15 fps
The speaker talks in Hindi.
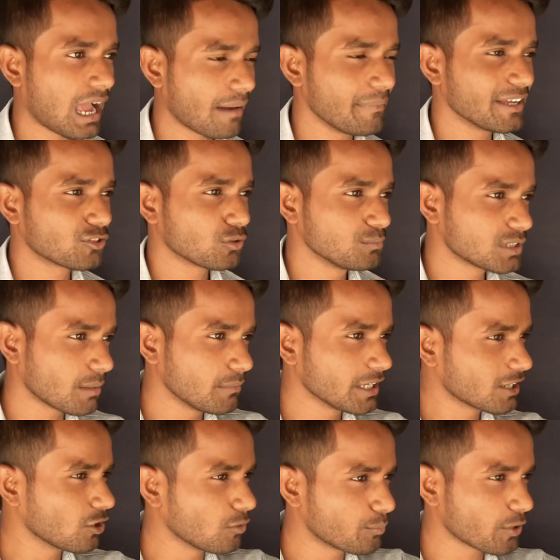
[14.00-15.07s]
अबे तुम सब
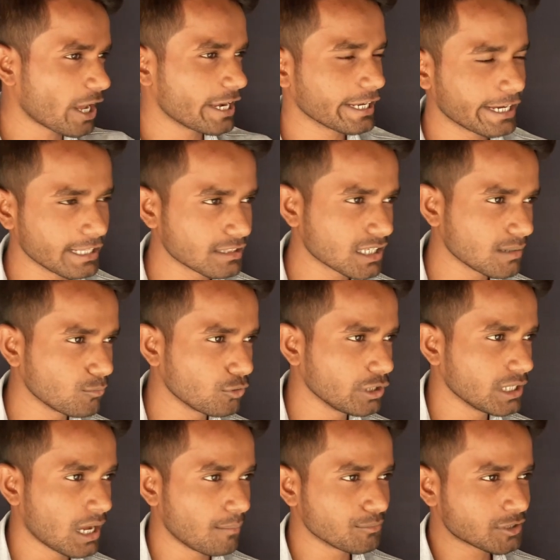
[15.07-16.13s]
लिख लो पुराने खेत के
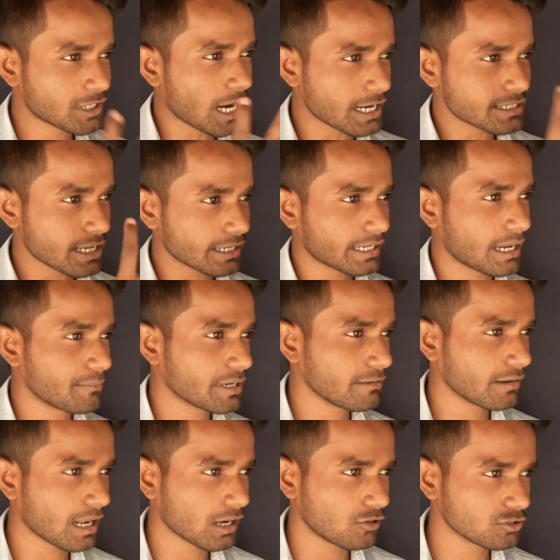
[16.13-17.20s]
मूली हम चार चार कैमरे
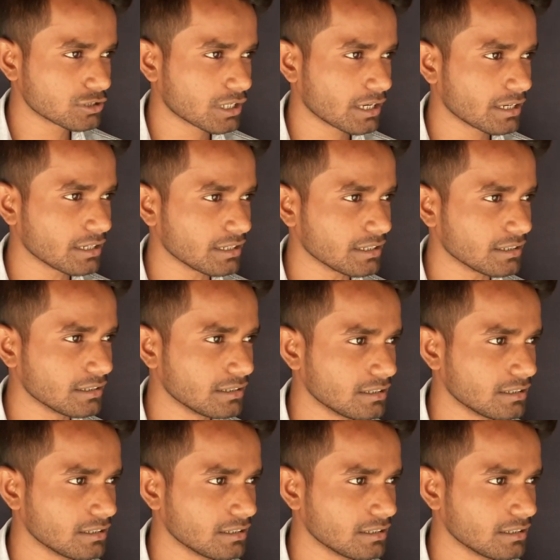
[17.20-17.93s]
वाला लॉन्च करेंगे